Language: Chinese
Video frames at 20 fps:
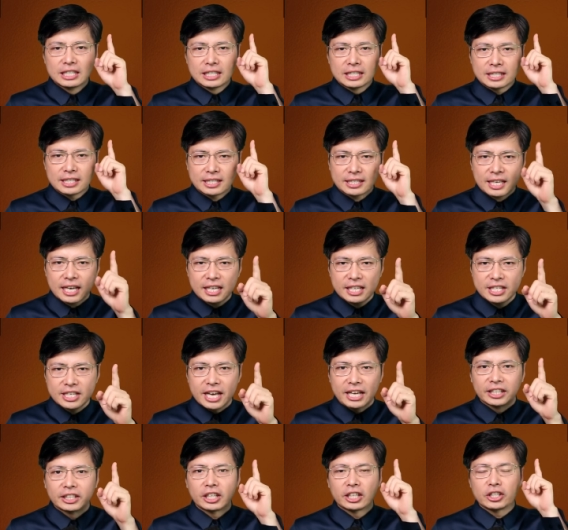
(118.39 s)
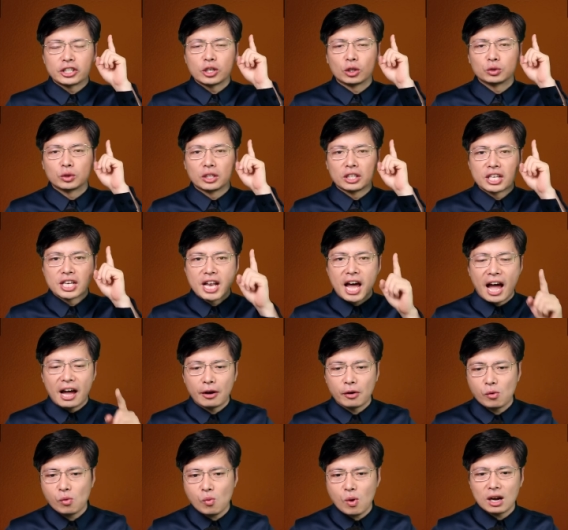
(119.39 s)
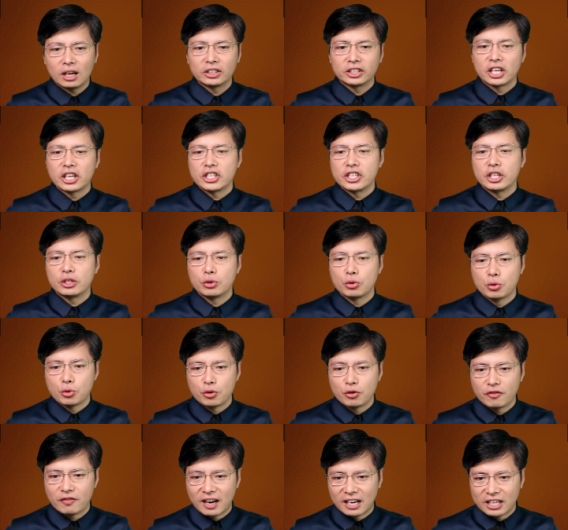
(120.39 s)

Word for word: 三年的叫做《难忘的英语语法